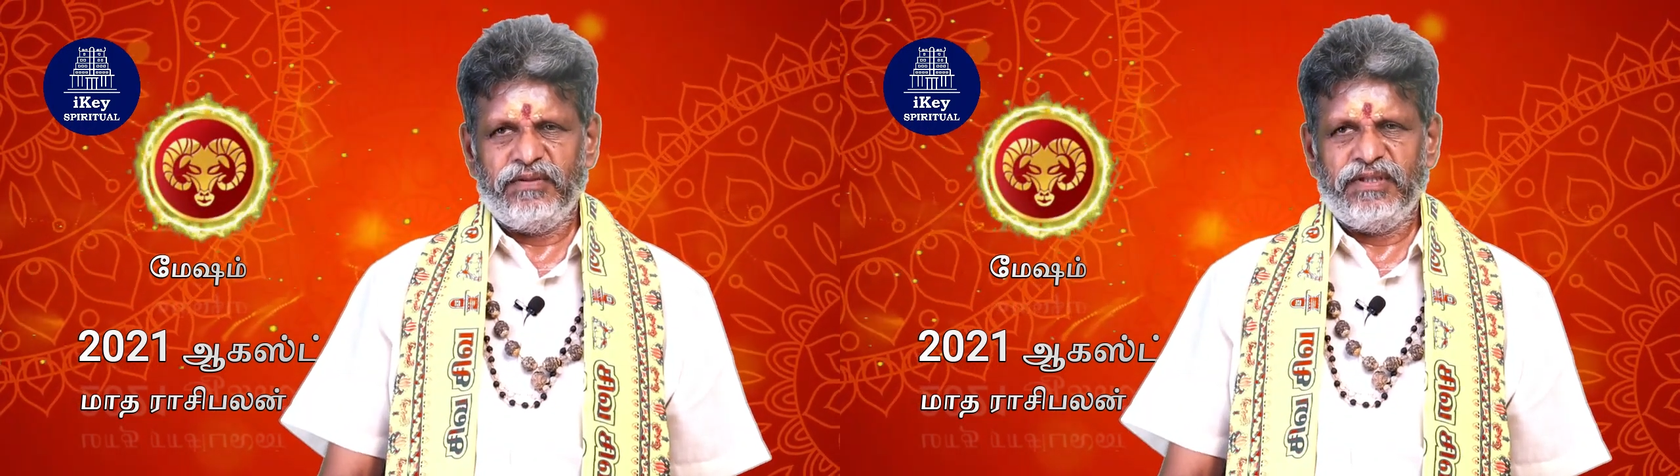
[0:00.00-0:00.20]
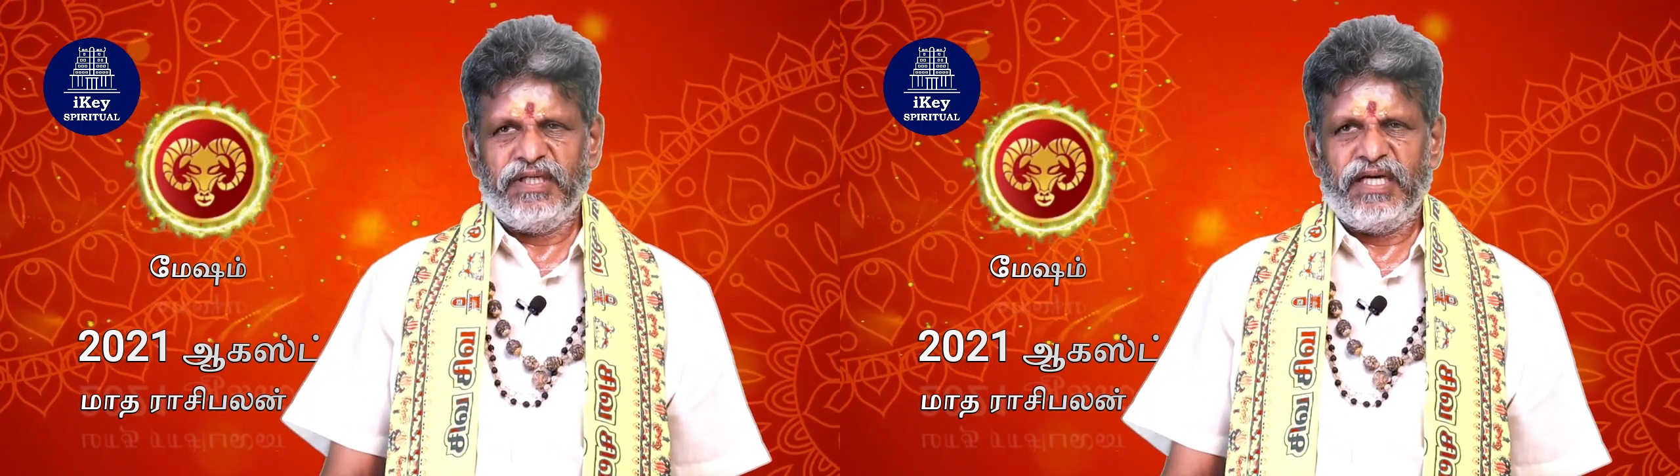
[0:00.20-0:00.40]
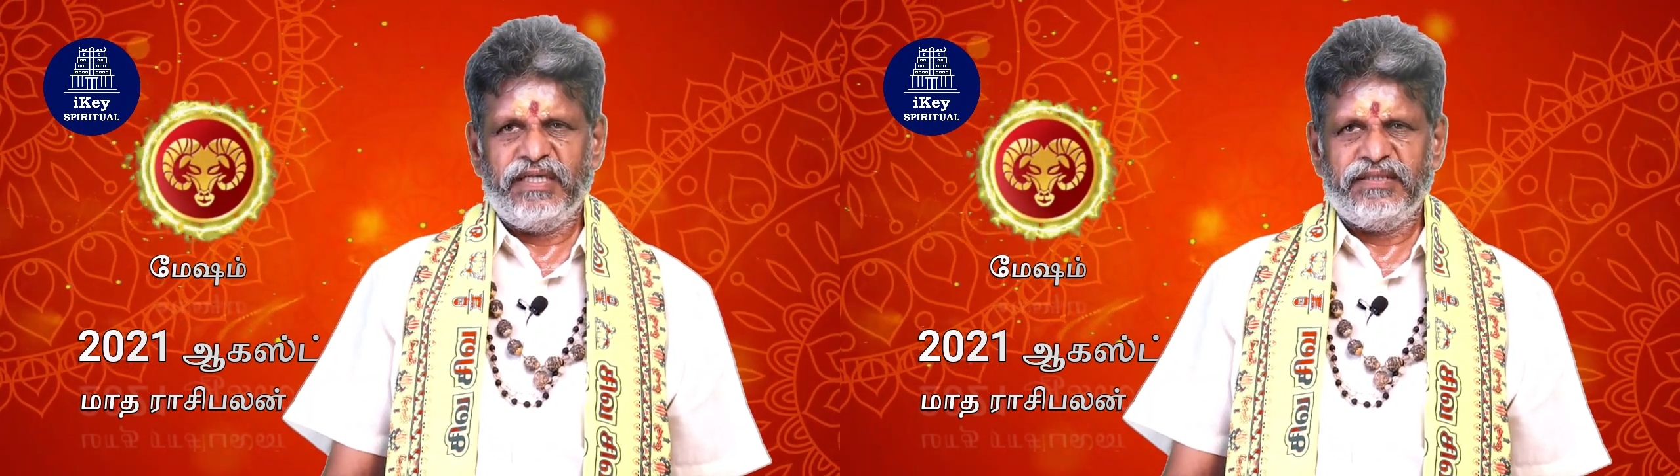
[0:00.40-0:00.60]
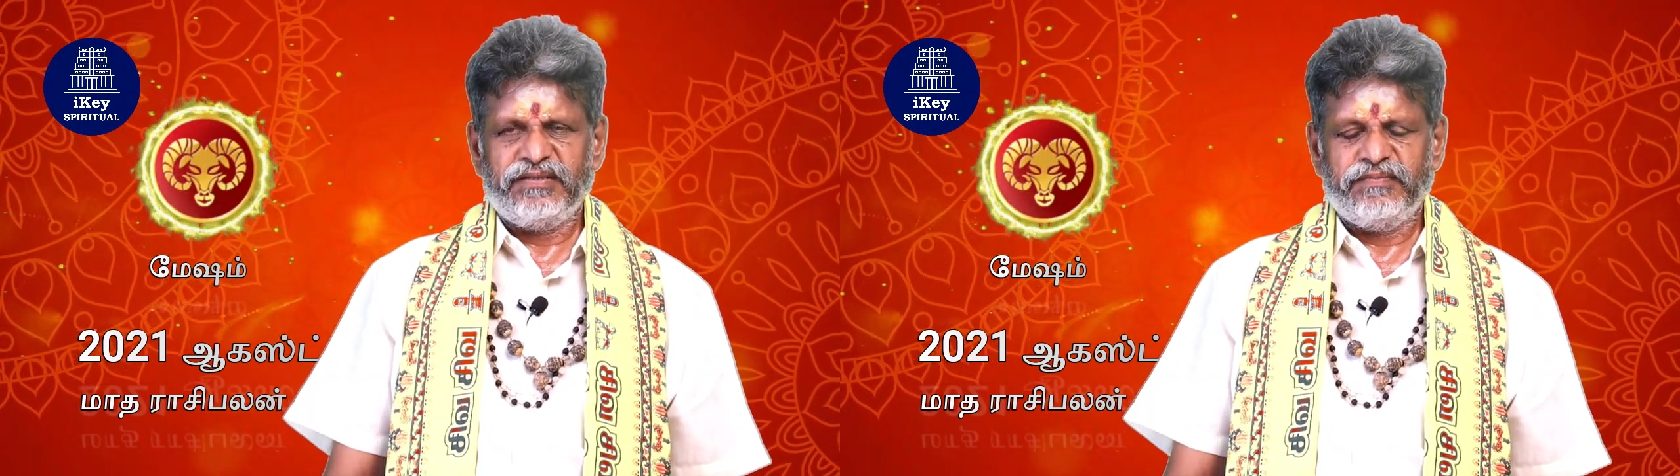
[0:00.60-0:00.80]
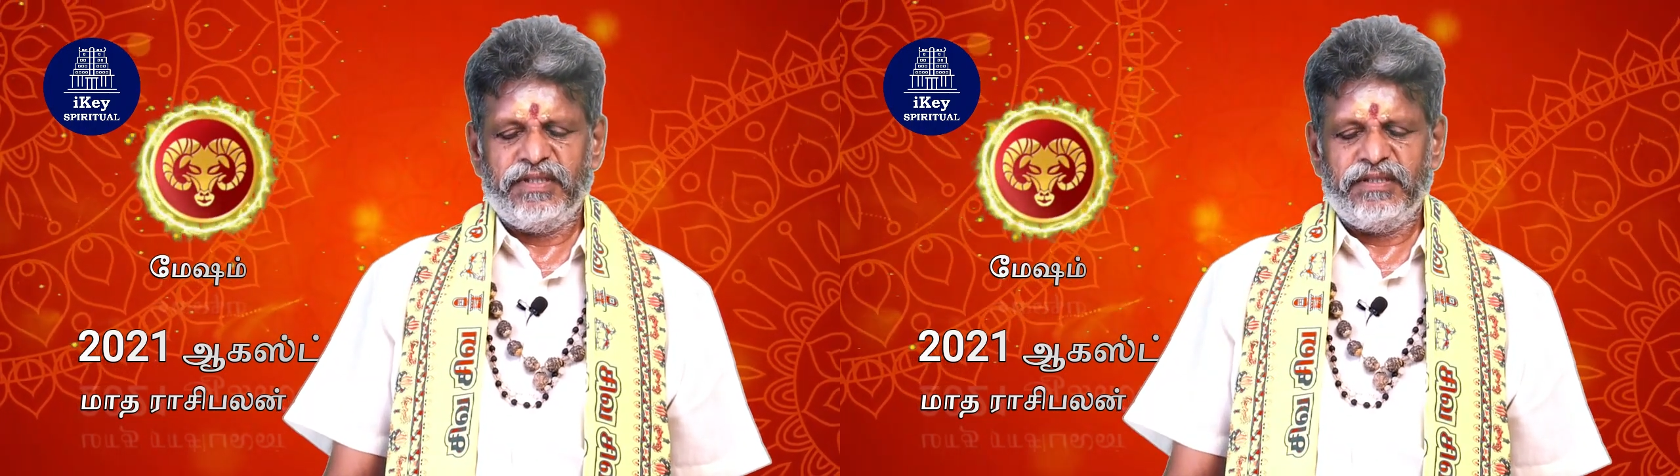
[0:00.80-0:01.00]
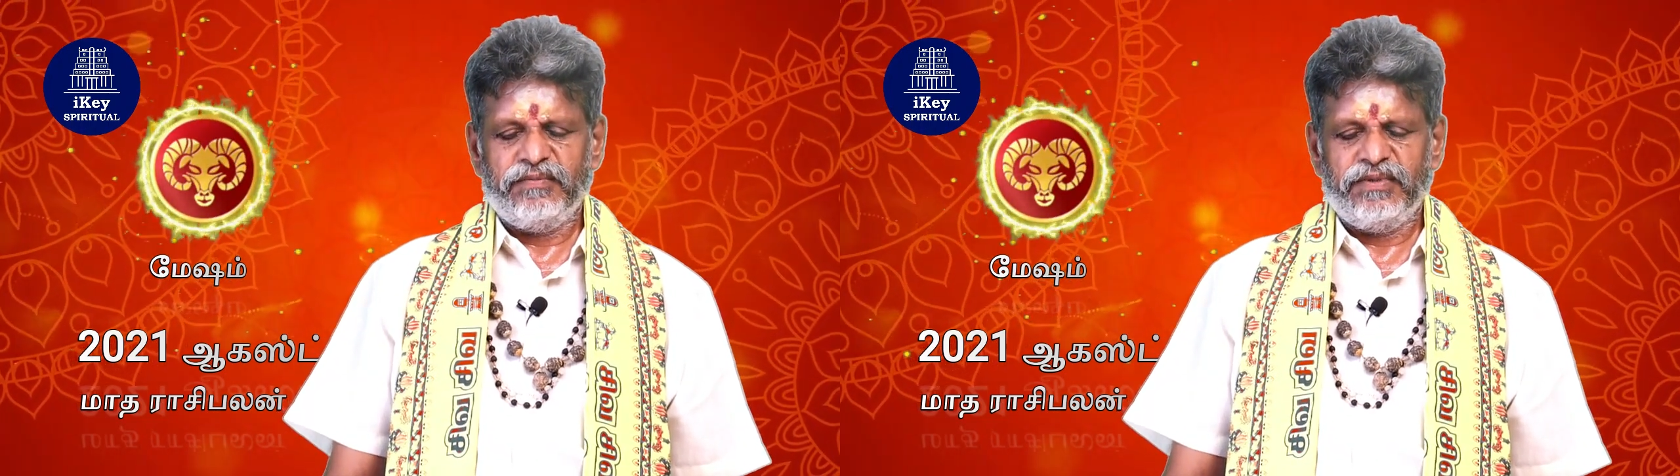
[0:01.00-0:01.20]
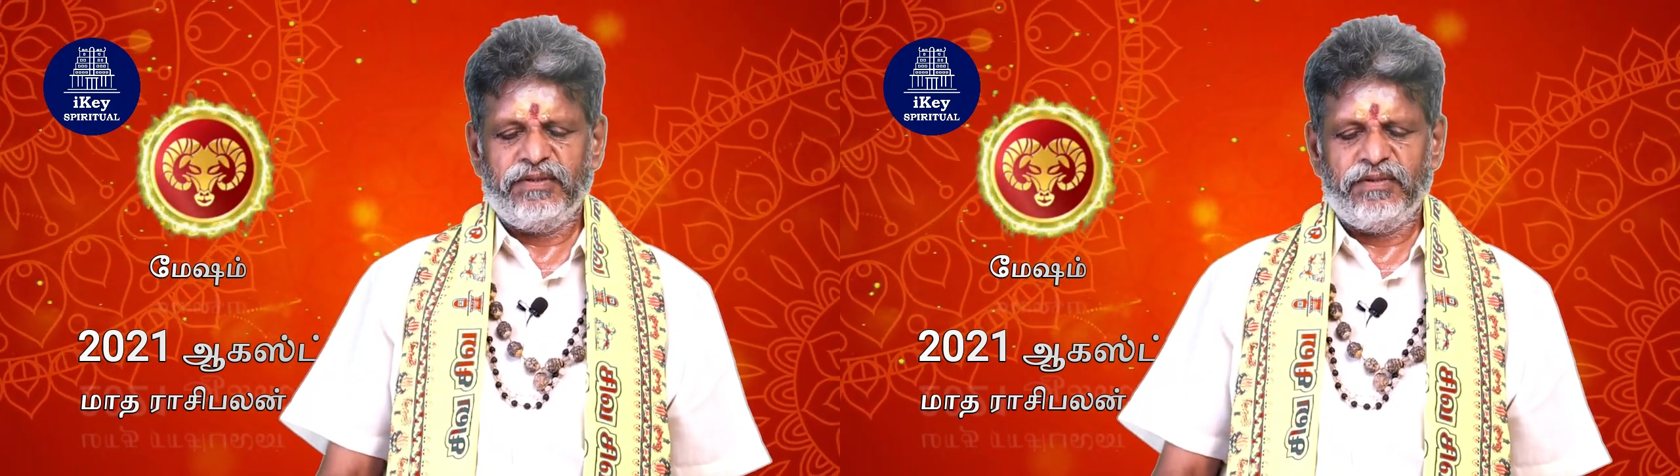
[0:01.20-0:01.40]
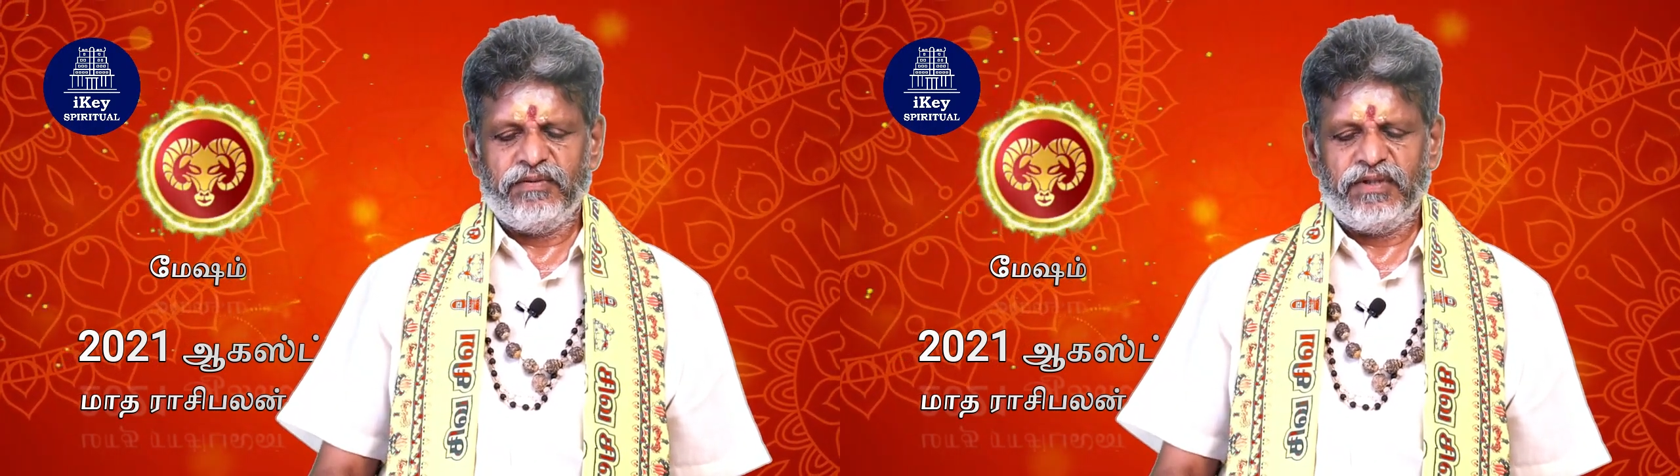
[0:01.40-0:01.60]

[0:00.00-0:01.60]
உங்களுக்கு ஆகஸ்ட் மாதம் முழுக்க